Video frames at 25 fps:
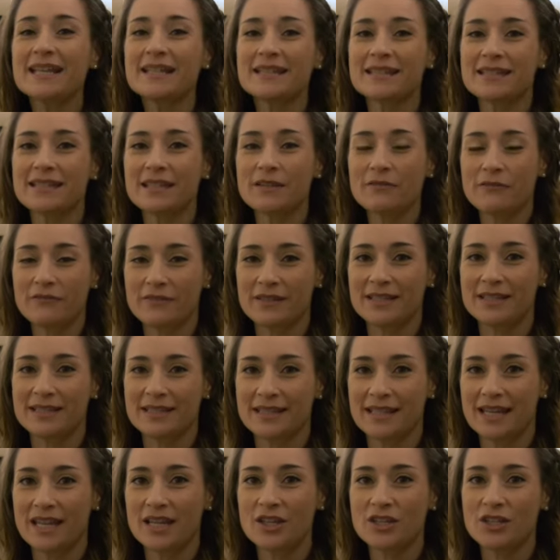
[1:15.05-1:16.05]
si
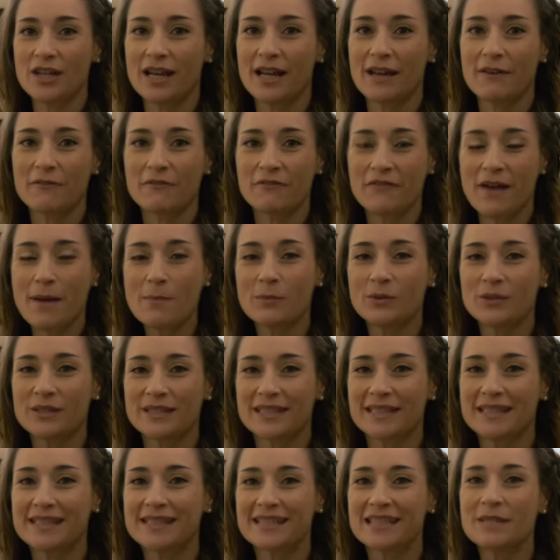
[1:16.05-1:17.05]
festeggia la
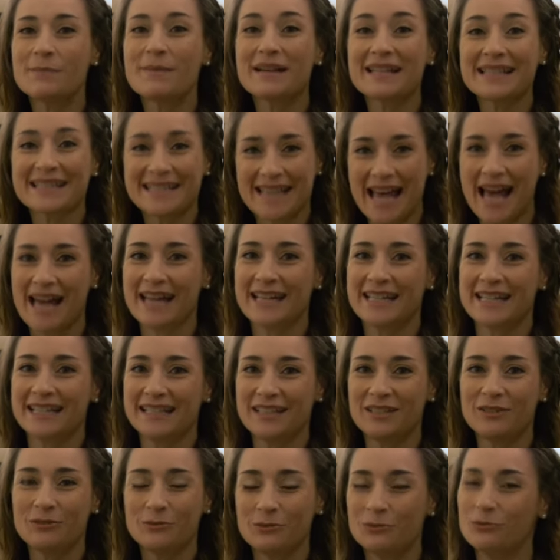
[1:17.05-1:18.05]
famosissima Sagra
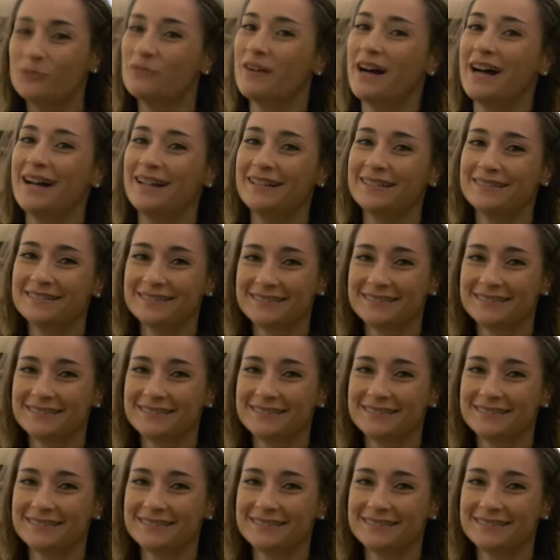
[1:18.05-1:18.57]
dell'Uva.